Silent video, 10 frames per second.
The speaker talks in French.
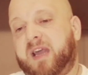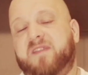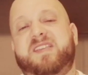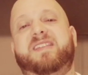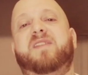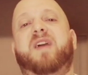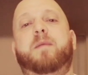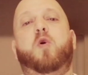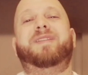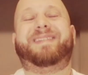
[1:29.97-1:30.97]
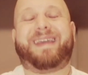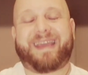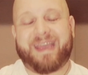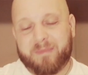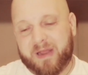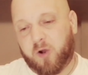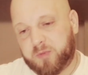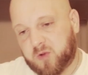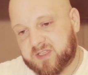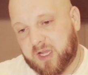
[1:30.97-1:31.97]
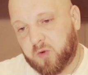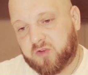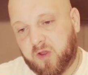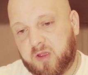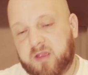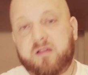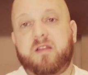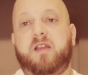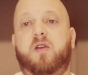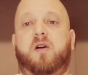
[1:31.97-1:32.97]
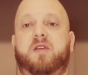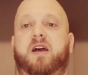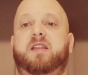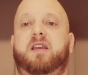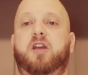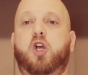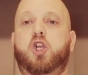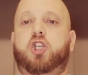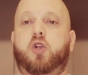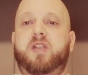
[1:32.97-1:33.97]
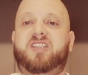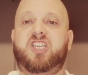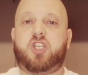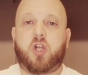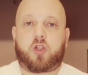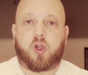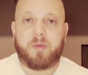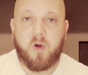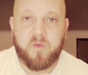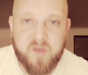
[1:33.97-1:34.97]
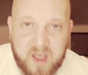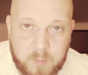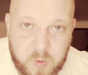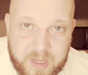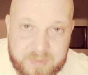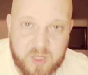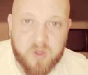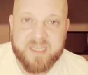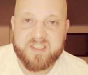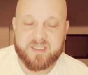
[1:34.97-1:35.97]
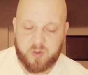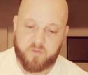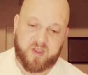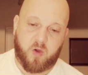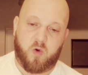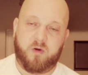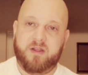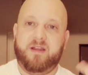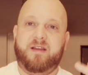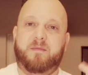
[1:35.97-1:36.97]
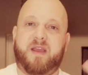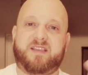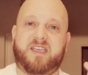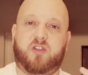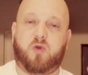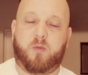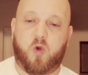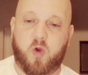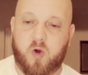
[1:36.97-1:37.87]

Bref, c'était vraiment une très belle ambiance à Hauteuil. D'ailleurs, regardez, joli t-shirt que m'a offert mon ami Loris, le frérot. Merci à toi, mon